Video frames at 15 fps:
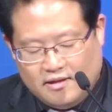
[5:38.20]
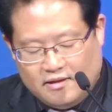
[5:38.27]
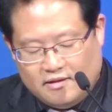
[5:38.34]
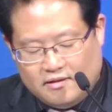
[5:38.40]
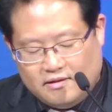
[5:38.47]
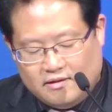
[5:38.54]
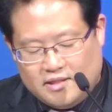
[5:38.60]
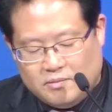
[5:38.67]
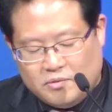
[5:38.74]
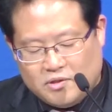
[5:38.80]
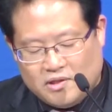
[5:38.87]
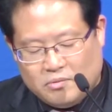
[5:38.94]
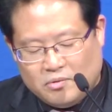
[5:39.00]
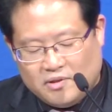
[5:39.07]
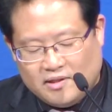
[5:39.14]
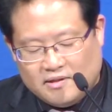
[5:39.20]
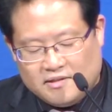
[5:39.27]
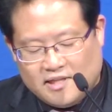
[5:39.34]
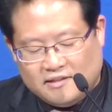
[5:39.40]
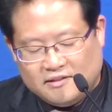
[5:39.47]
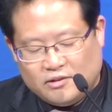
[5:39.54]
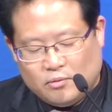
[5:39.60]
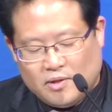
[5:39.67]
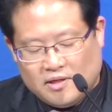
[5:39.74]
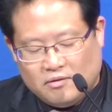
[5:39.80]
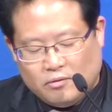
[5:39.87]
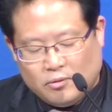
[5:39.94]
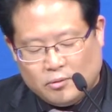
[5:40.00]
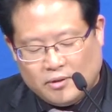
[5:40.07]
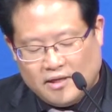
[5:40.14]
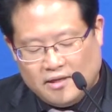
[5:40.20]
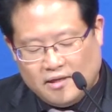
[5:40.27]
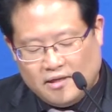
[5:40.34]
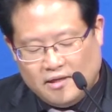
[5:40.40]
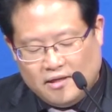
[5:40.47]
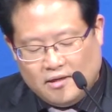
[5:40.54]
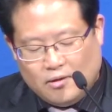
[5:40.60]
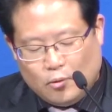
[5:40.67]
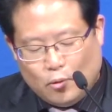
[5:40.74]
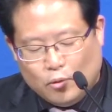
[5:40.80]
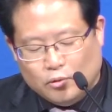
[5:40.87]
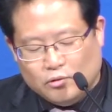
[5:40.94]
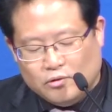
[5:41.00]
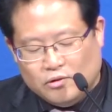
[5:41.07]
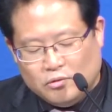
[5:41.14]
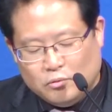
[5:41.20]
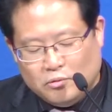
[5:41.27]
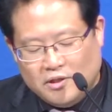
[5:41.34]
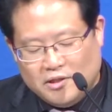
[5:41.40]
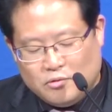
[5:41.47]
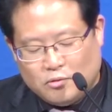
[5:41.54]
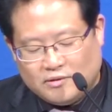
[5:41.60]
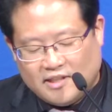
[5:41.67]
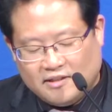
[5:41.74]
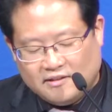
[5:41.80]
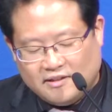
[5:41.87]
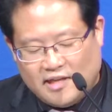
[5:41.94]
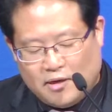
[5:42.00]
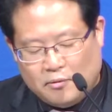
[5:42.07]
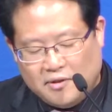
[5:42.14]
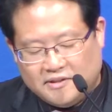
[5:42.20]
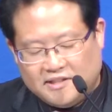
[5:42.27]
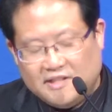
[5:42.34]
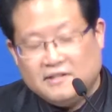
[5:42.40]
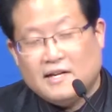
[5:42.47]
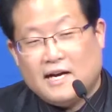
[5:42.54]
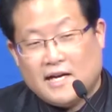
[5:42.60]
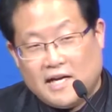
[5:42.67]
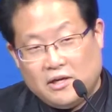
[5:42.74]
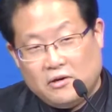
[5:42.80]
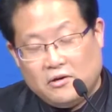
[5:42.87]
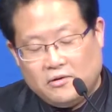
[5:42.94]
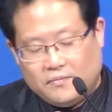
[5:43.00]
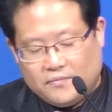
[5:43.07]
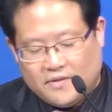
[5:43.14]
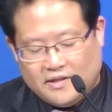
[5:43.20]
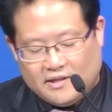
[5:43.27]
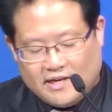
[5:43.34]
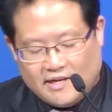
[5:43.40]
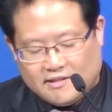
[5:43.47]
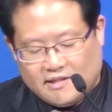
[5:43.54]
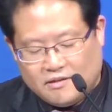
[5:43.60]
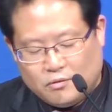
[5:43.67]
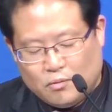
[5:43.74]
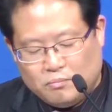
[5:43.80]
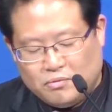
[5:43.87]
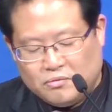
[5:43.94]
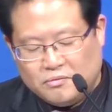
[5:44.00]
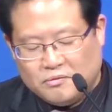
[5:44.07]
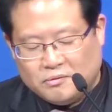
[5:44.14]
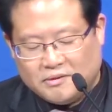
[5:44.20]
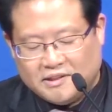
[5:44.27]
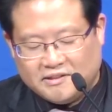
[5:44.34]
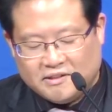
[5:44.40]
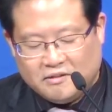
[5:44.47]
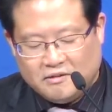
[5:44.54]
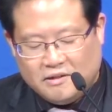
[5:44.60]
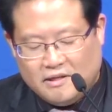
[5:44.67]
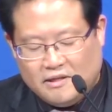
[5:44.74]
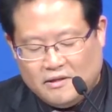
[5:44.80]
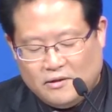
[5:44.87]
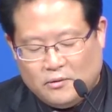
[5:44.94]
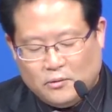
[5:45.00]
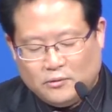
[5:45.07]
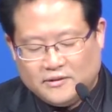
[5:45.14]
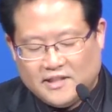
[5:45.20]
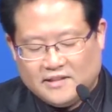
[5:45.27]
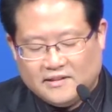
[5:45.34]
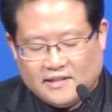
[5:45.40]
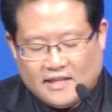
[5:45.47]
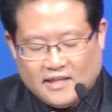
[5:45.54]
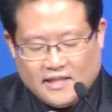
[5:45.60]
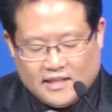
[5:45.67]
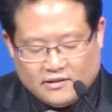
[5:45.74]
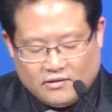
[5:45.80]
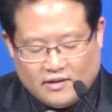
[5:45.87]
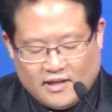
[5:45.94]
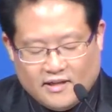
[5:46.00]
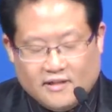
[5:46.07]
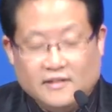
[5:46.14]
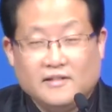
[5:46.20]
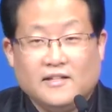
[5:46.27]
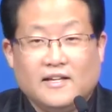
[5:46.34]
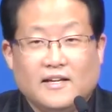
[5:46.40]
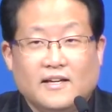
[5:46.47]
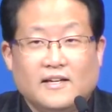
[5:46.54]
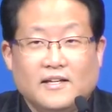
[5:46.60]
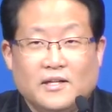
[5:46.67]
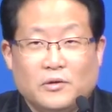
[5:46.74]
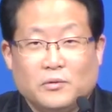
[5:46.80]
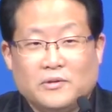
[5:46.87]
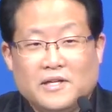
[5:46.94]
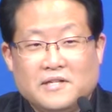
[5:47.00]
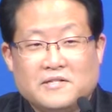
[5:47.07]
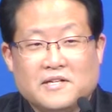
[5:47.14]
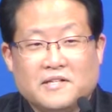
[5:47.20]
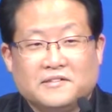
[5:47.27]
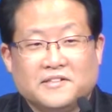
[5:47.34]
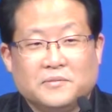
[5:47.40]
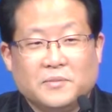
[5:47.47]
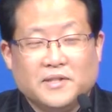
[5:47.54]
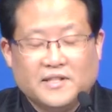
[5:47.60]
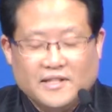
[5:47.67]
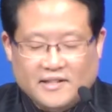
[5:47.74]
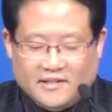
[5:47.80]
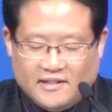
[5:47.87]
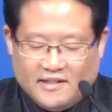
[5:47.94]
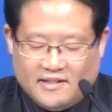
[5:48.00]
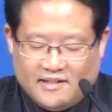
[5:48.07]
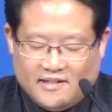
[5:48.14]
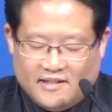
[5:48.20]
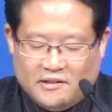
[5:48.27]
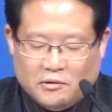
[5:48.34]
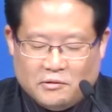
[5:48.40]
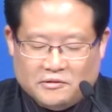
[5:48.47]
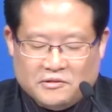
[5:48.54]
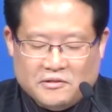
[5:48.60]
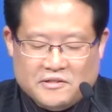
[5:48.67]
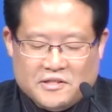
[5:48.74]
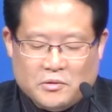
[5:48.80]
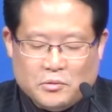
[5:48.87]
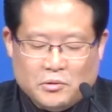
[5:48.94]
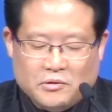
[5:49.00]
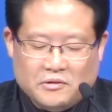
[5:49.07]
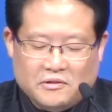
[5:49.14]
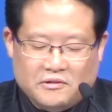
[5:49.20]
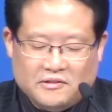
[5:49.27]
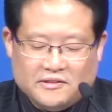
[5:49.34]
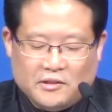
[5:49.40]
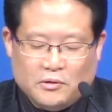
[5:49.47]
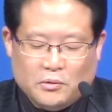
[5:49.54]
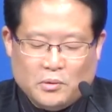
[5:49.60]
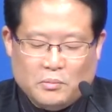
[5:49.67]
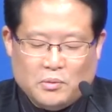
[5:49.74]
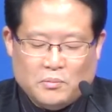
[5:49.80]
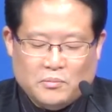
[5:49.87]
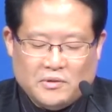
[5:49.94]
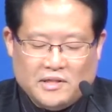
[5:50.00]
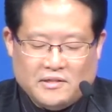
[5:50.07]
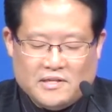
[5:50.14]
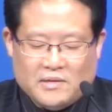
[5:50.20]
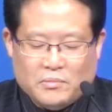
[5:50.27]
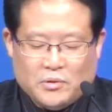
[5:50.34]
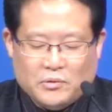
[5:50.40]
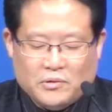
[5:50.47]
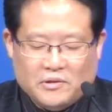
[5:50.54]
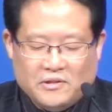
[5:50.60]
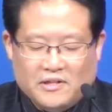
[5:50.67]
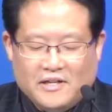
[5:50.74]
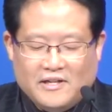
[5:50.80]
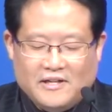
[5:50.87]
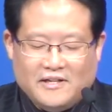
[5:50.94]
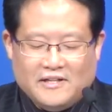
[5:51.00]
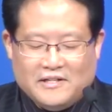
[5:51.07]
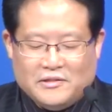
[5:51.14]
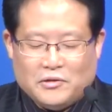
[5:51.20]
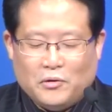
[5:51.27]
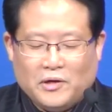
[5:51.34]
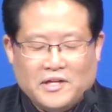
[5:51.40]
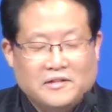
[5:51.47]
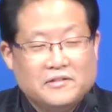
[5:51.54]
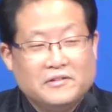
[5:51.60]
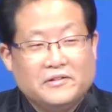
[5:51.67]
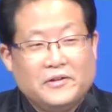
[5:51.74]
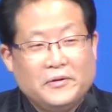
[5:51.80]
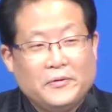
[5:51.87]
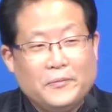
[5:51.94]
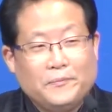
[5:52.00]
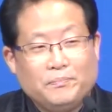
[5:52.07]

10절에 보니까 찬송하리로다 오는 우리 조상 다윗의 나라여. 네, 가장 높은 곳에서 호산나 하더라 이렇게 기록되어 있지 않습니까? 여기서 이제 오늘 설교 본문의 제목을 정했는데요.